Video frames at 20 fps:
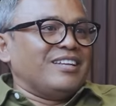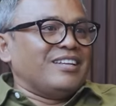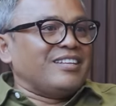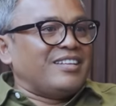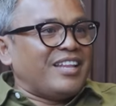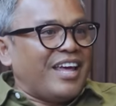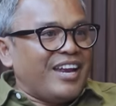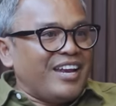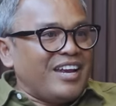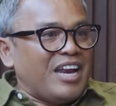
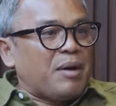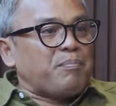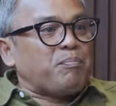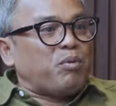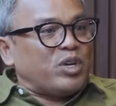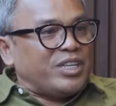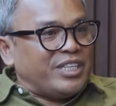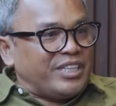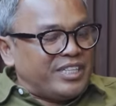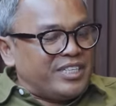then a
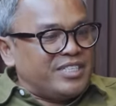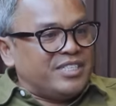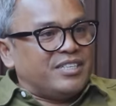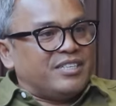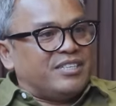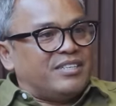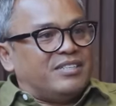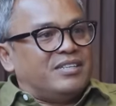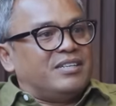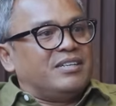
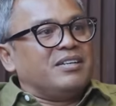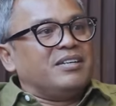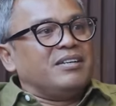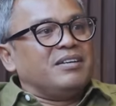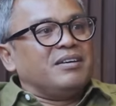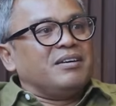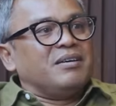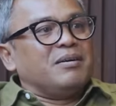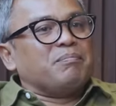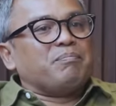politician.
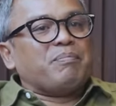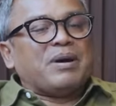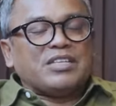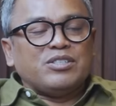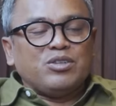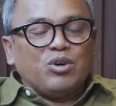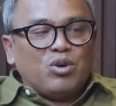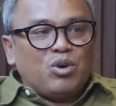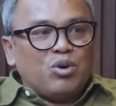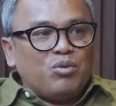Okay.
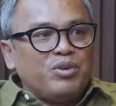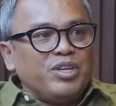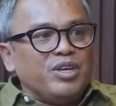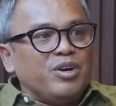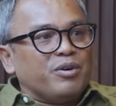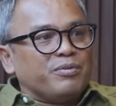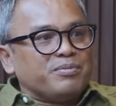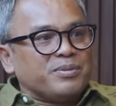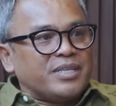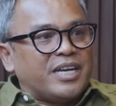Pak
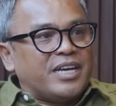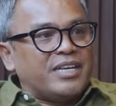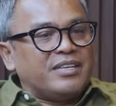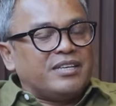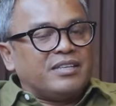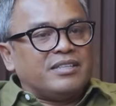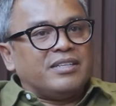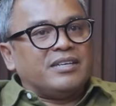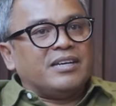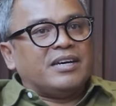Jokowi offside
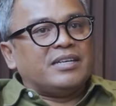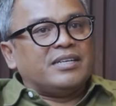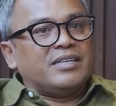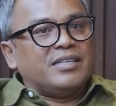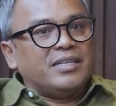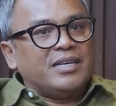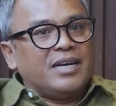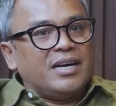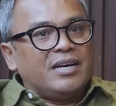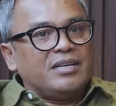ketika
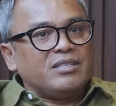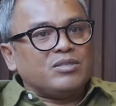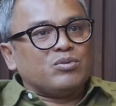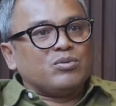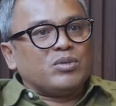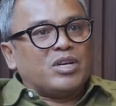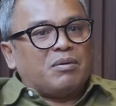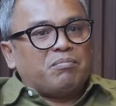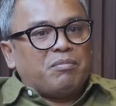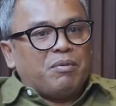dia
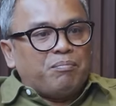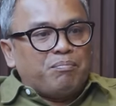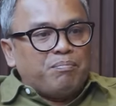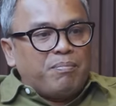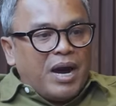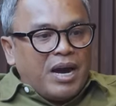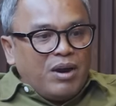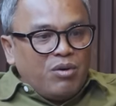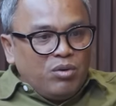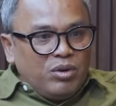sudah
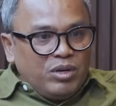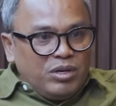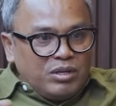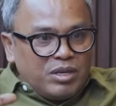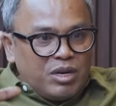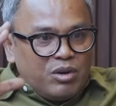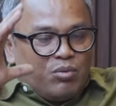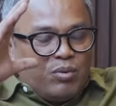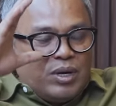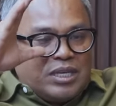membangun
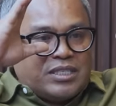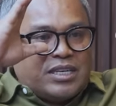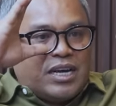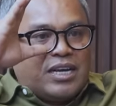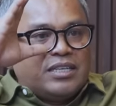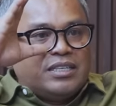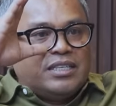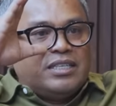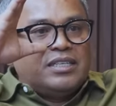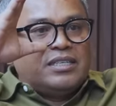
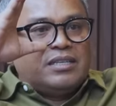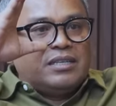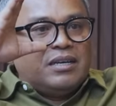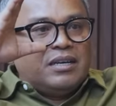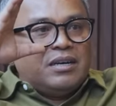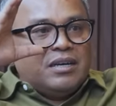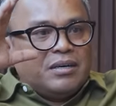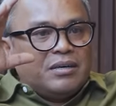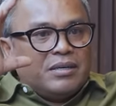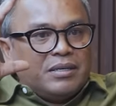kekuasaan ini,
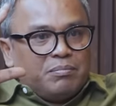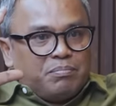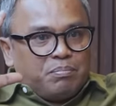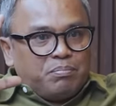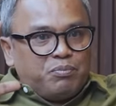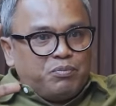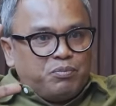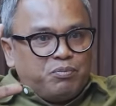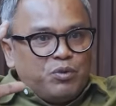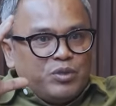
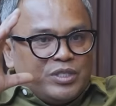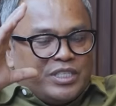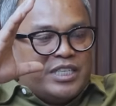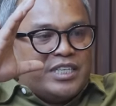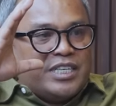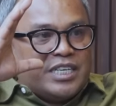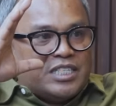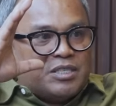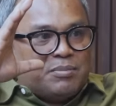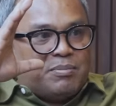fungsi
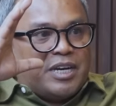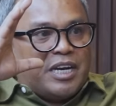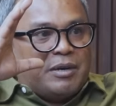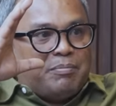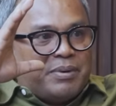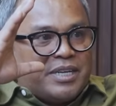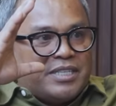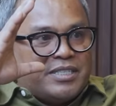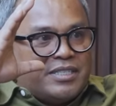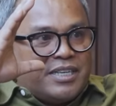dia sebagai
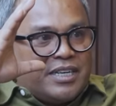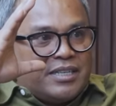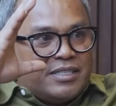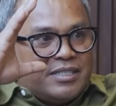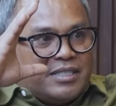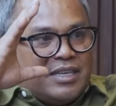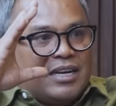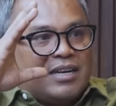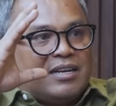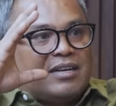
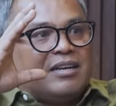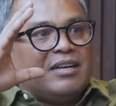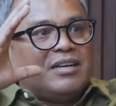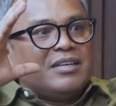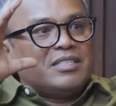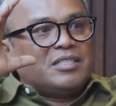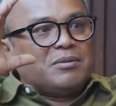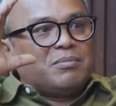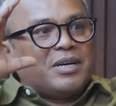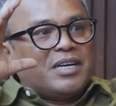presidensial
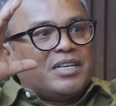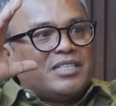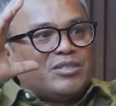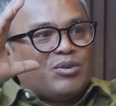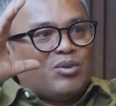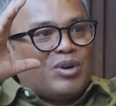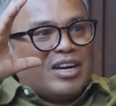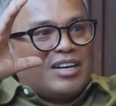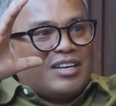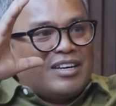sebagai
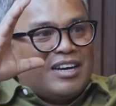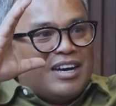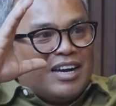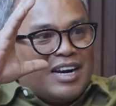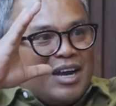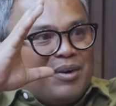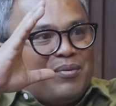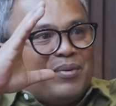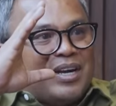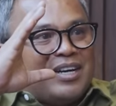seorang
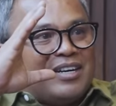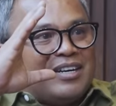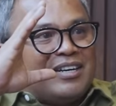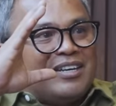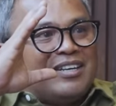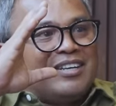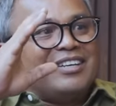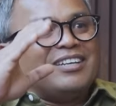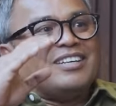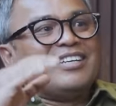negarawan
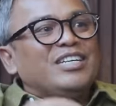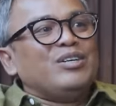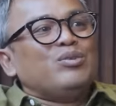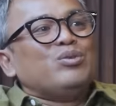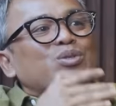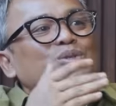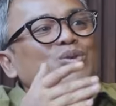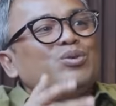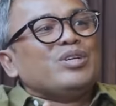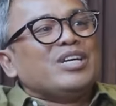okay. di
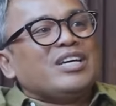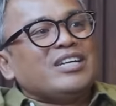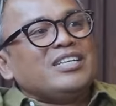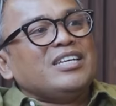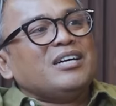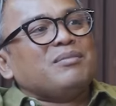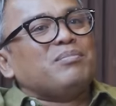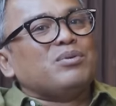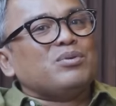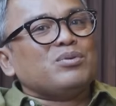ujungnya
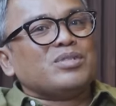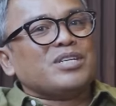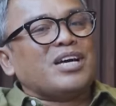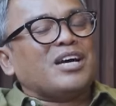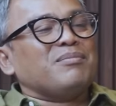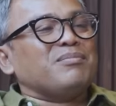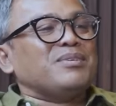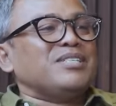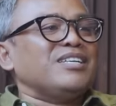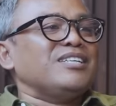dia
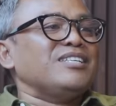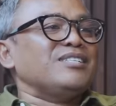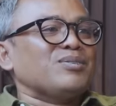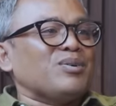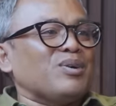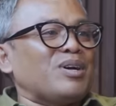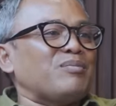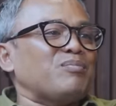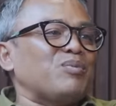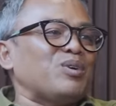berusaha menjadi
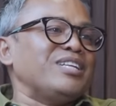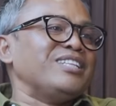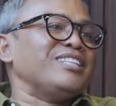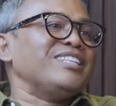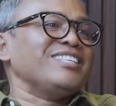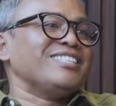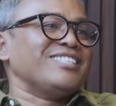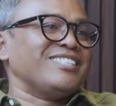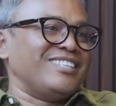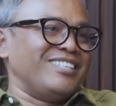seorang
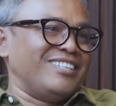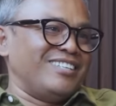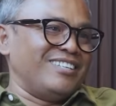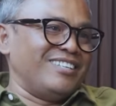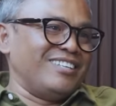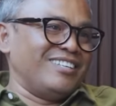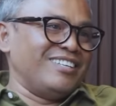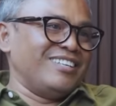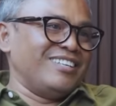politisi